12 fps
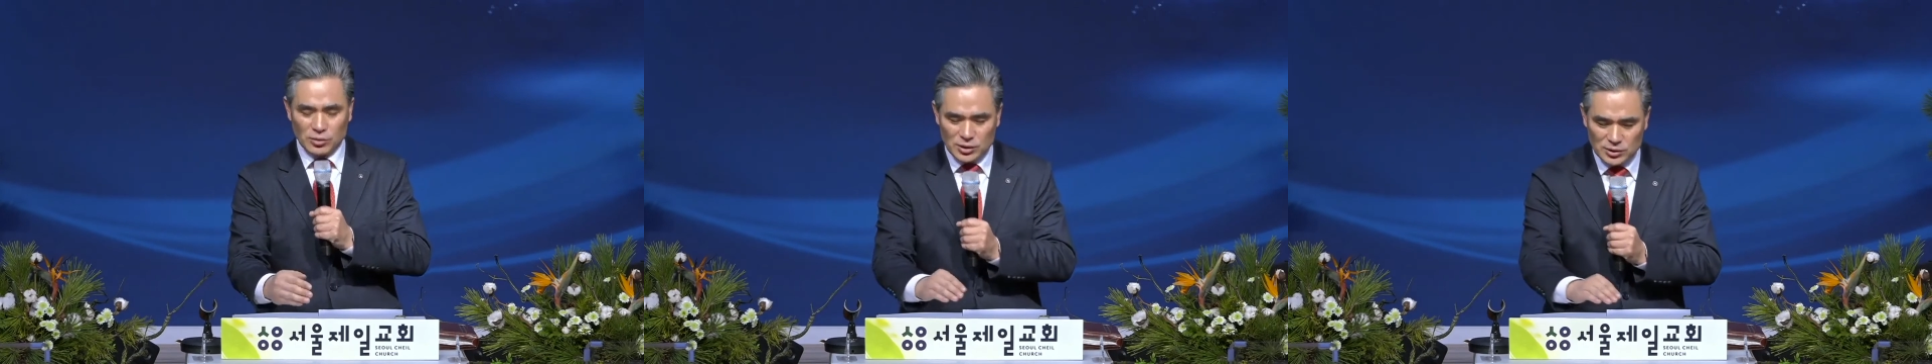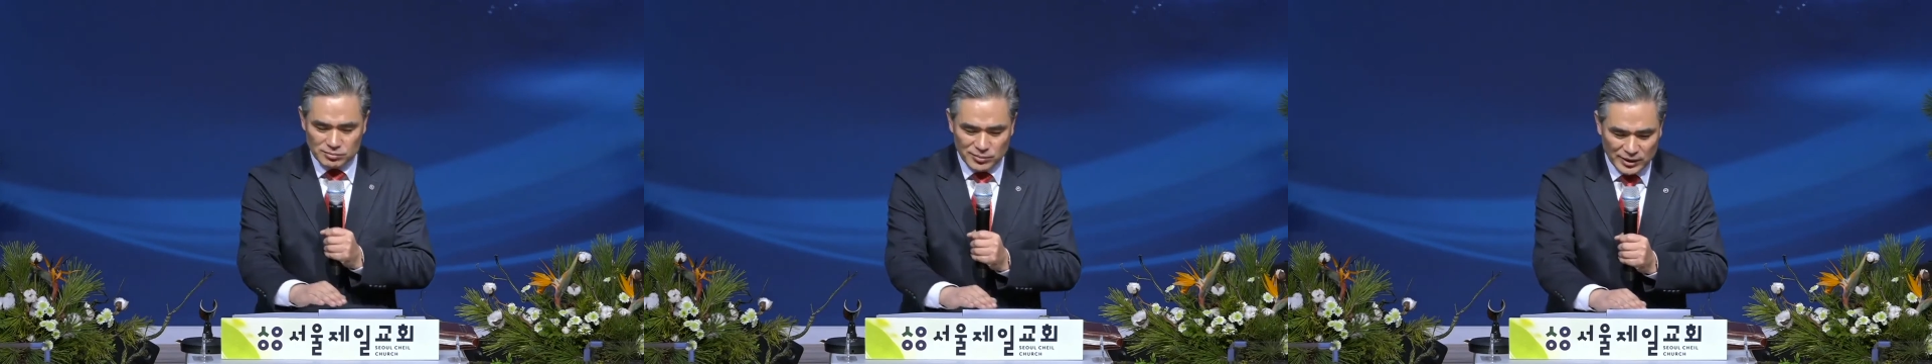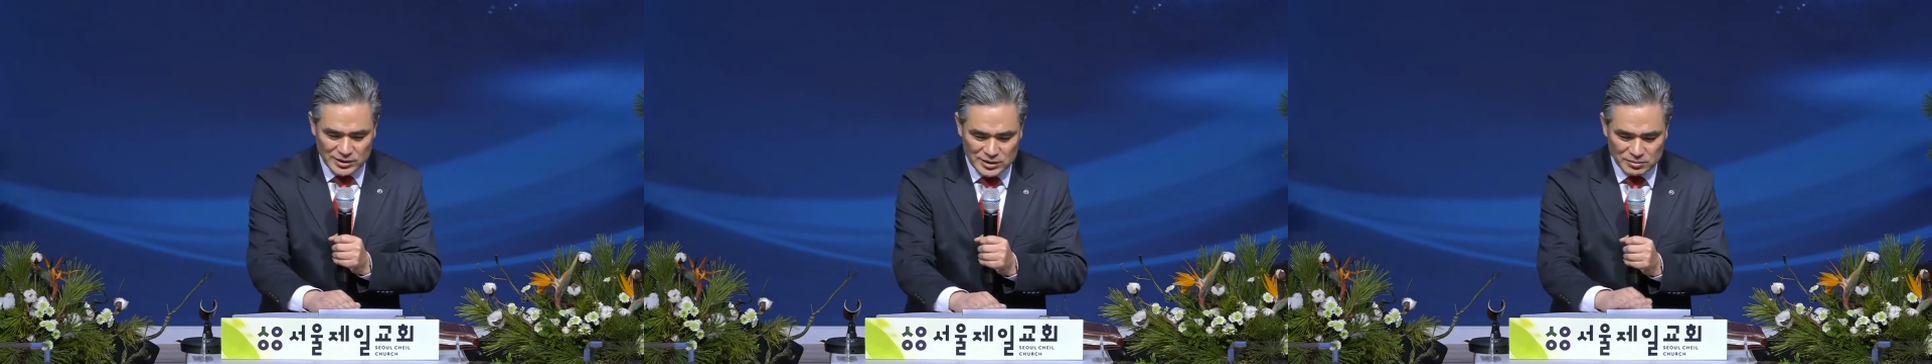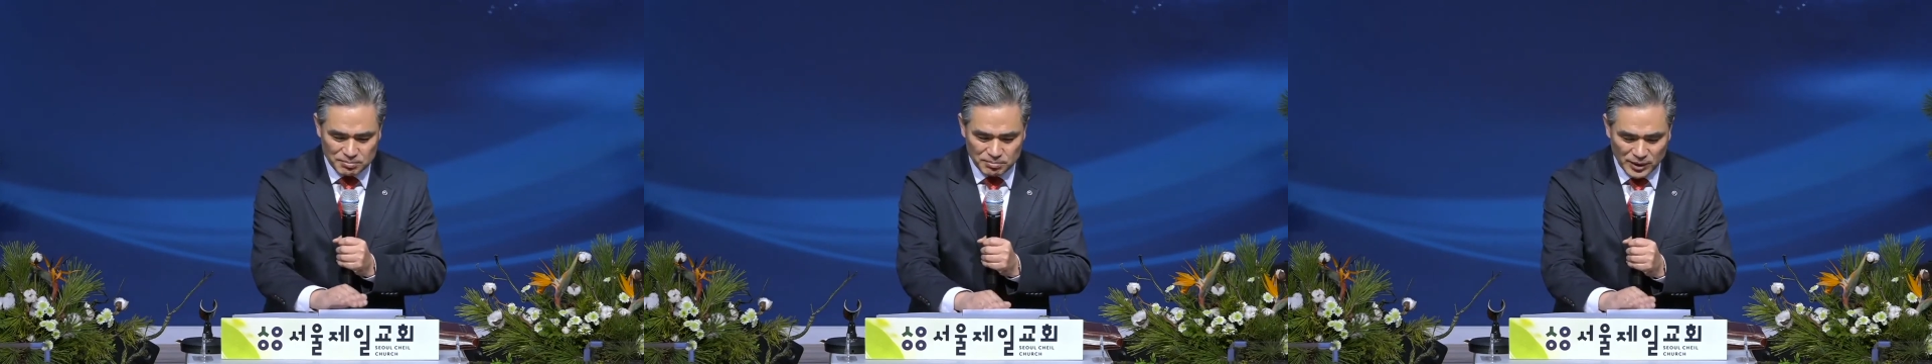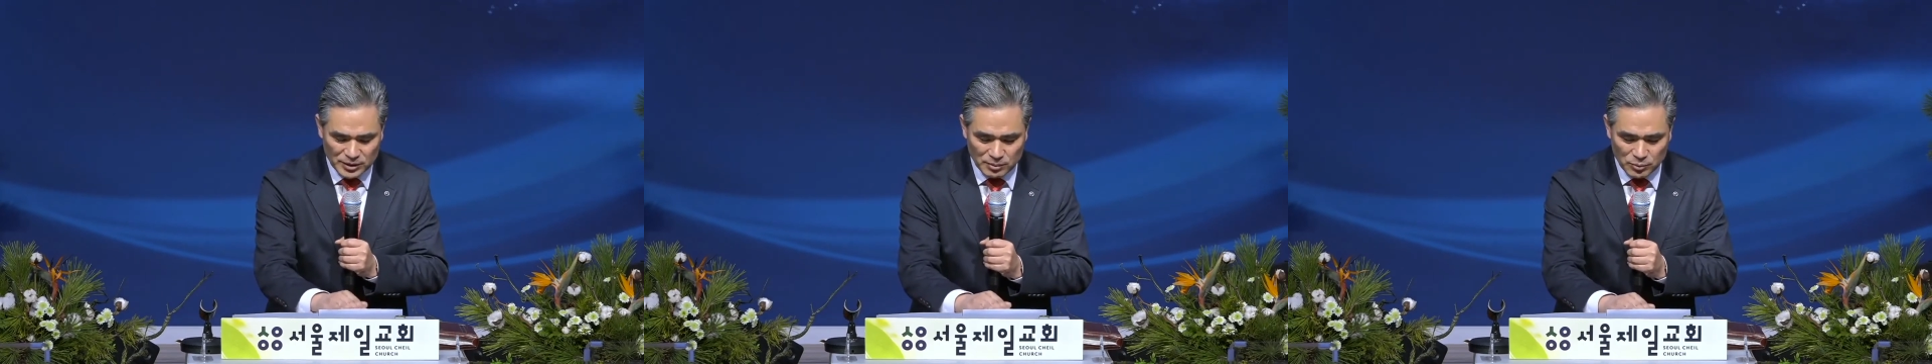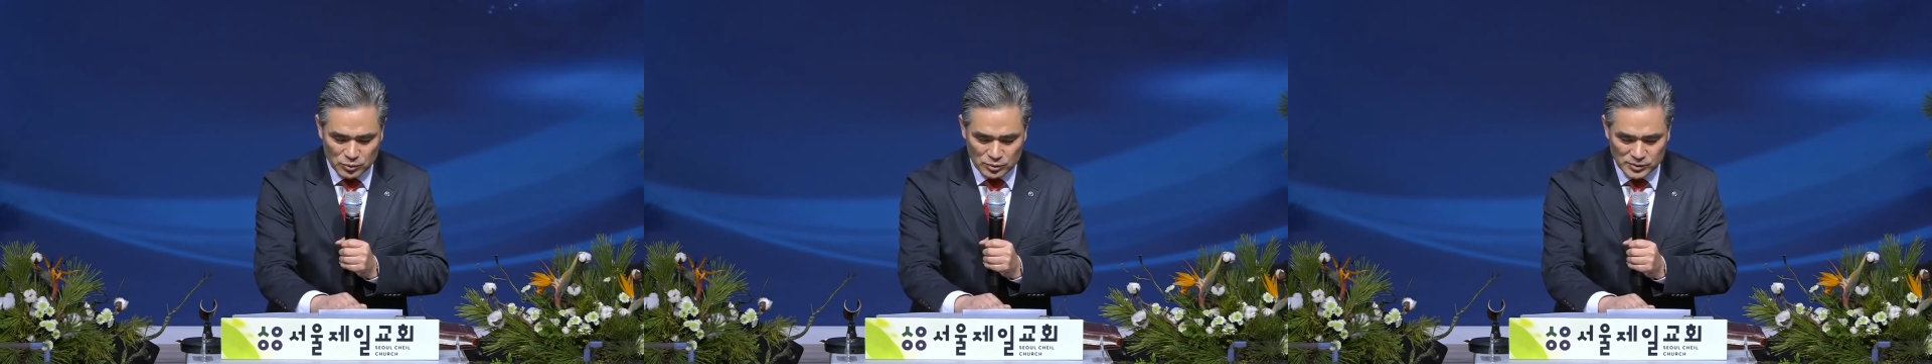여기는 맛집
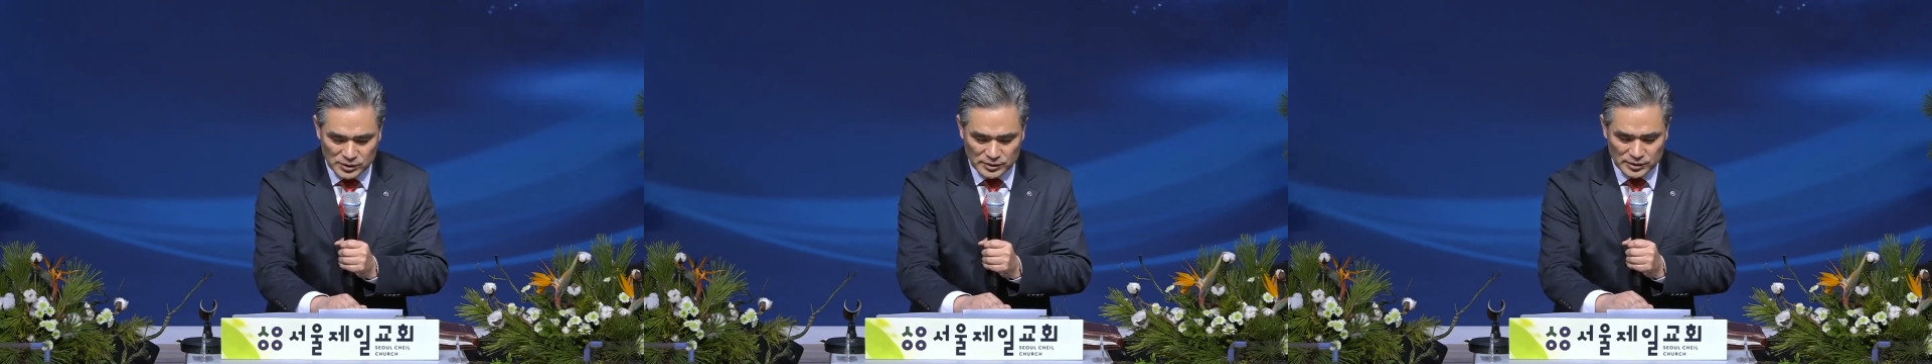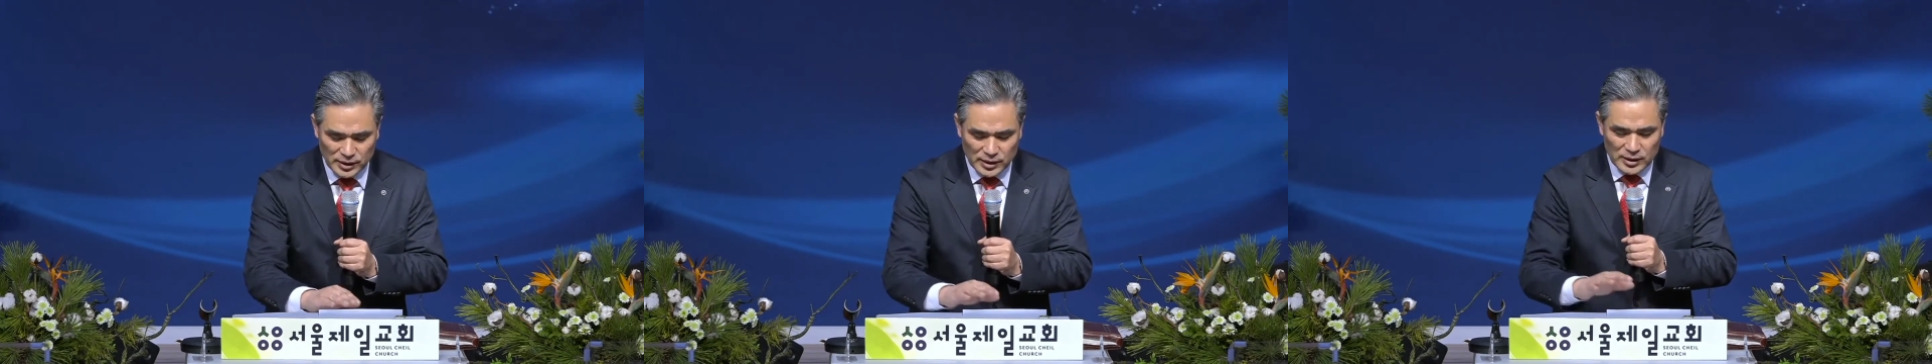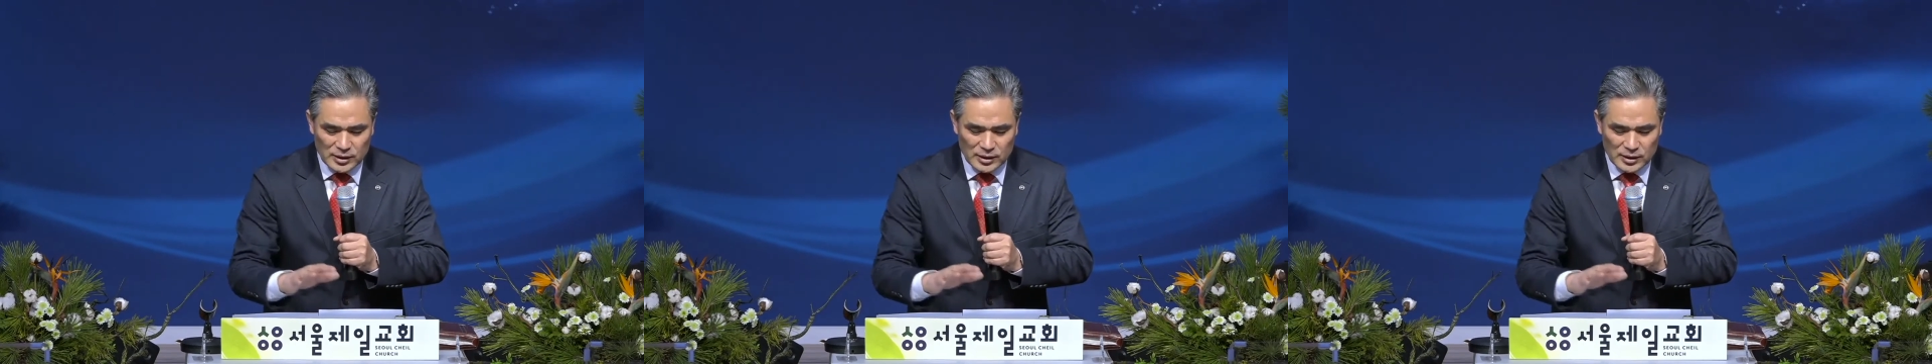마태복음은